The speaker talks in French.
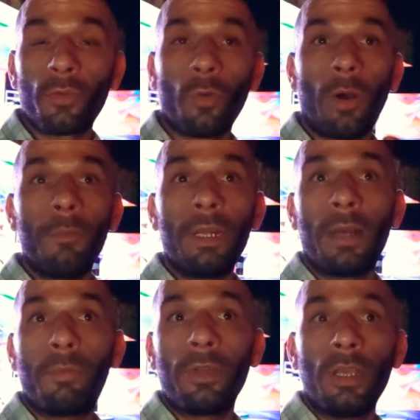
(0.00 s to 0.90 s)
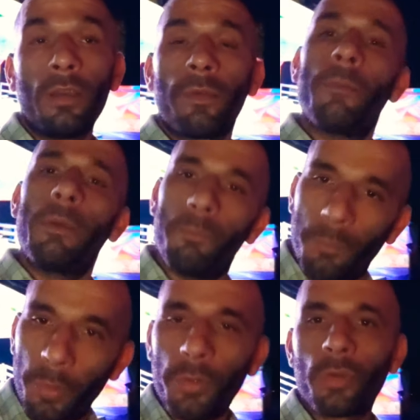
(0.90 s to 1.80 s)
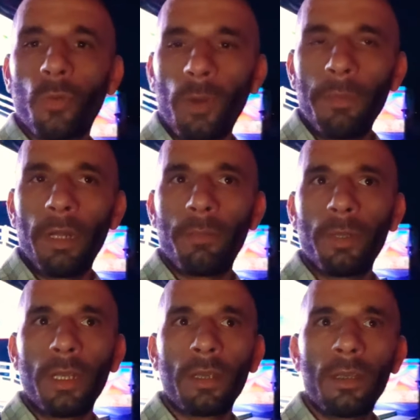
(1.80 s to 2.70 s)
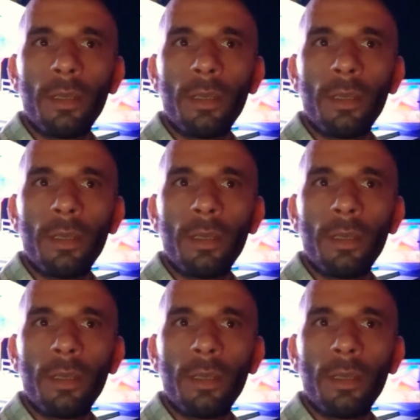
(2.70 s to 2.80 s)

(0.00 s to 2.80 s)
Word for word: 3000 abonnés, enfin même plus de 3000 abonnés.